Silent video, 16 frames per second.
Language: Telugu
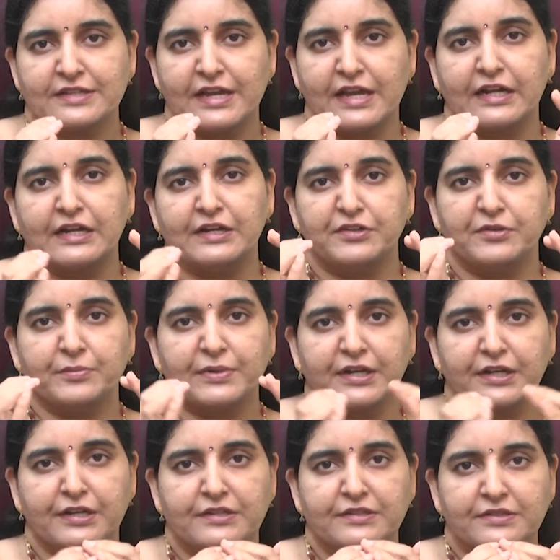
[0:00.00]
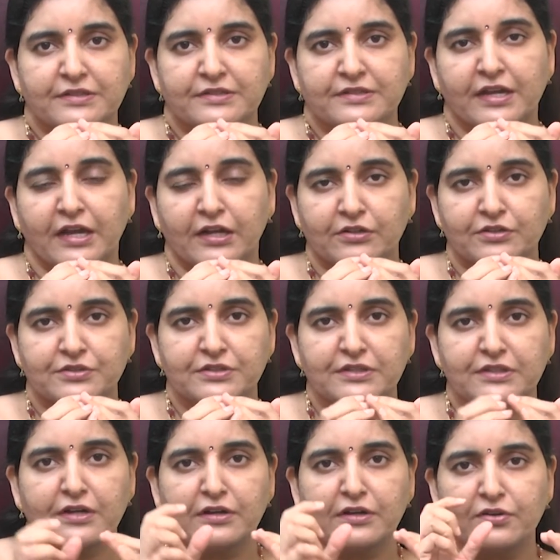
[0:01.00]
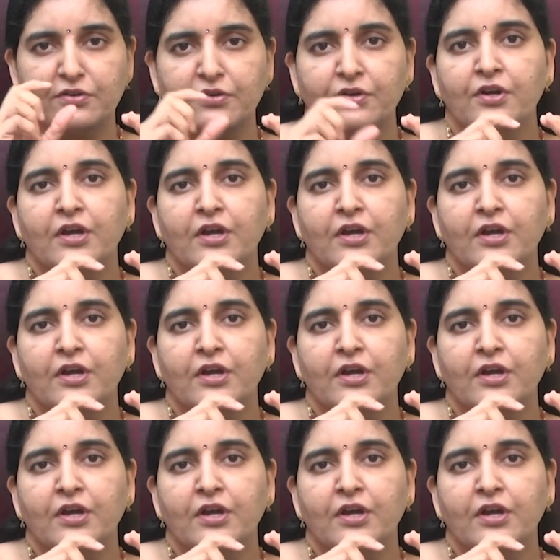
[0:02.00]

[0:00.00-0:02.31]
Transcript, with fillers: శాఖ అంటే ప్రెగ్నెన్సీ శాఖ వచ్చి దాంట్లో